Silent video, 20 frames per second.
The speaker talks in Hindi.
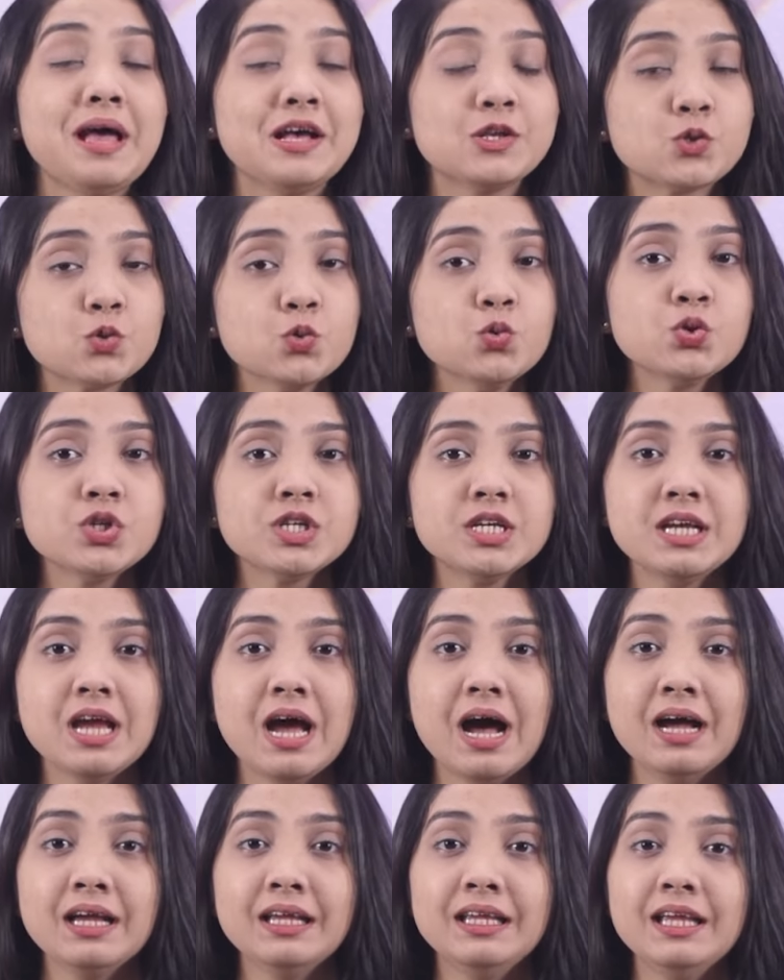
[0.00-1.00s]
महसूस
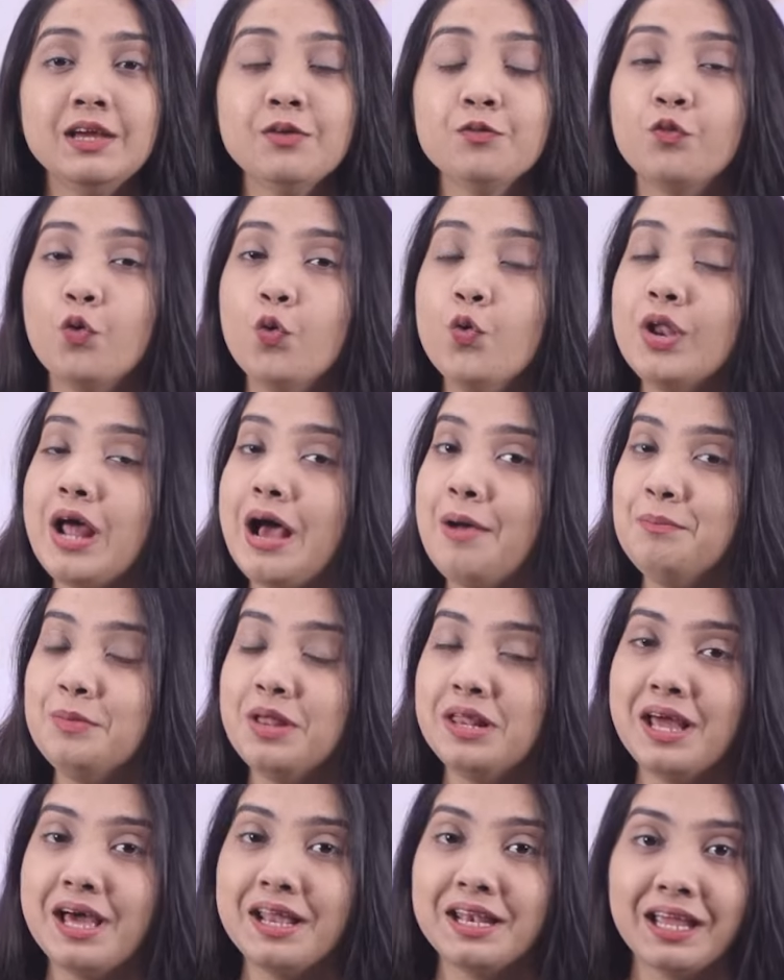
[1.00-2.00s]
किया कि ये वो
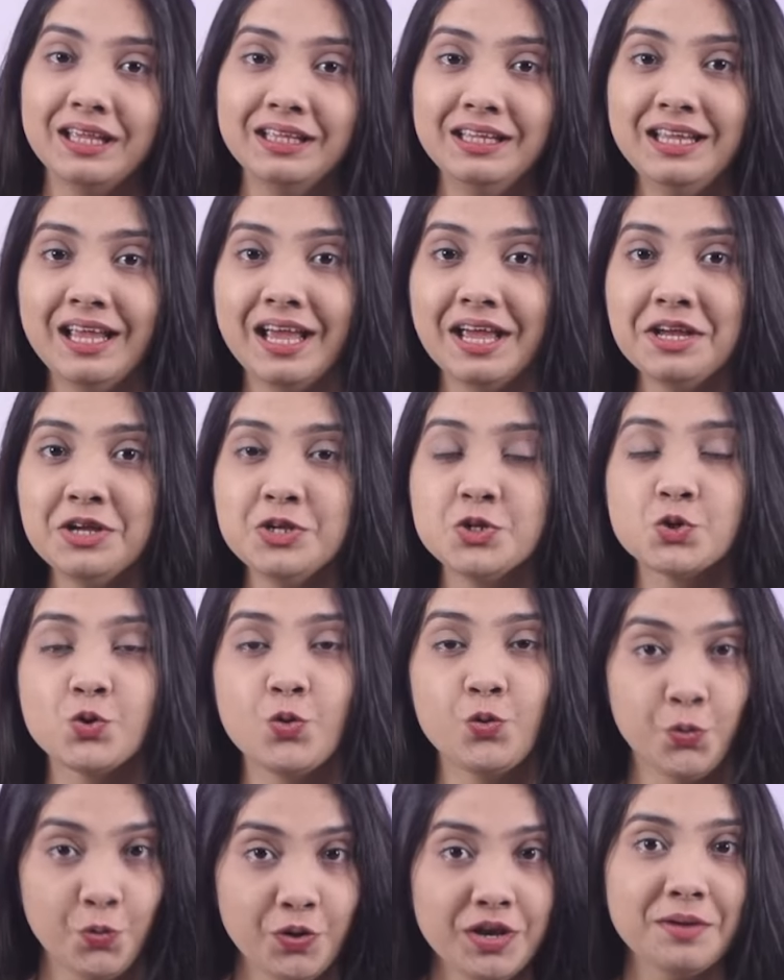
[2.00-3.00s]
रामलला नहीं है
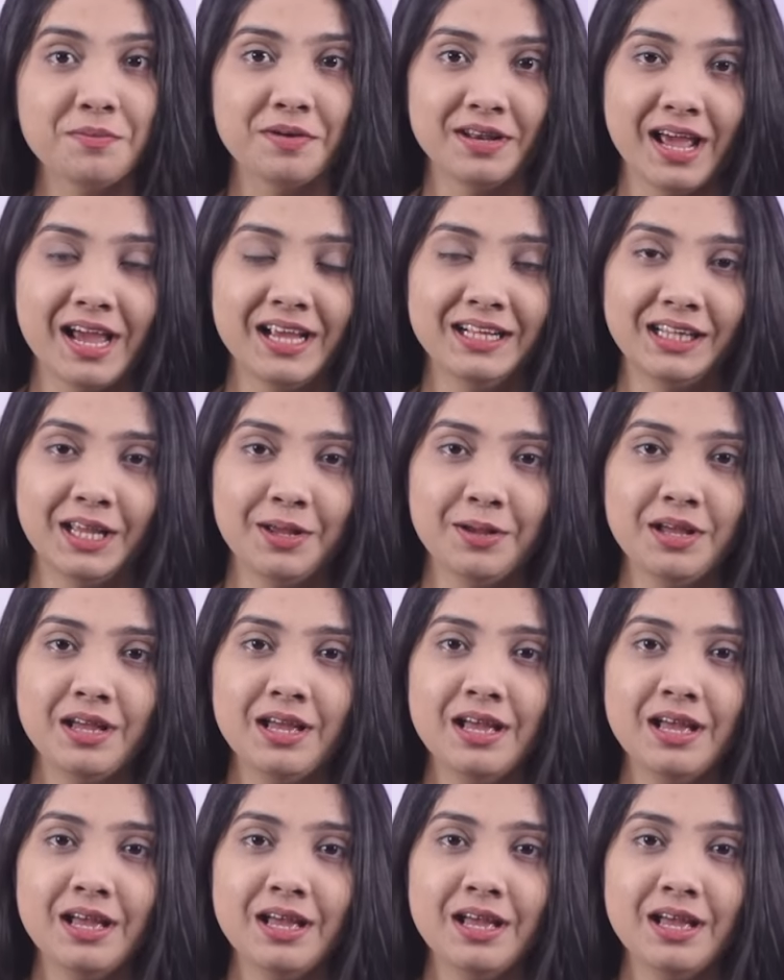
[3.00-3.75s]
जो उन्होंने बनाए थे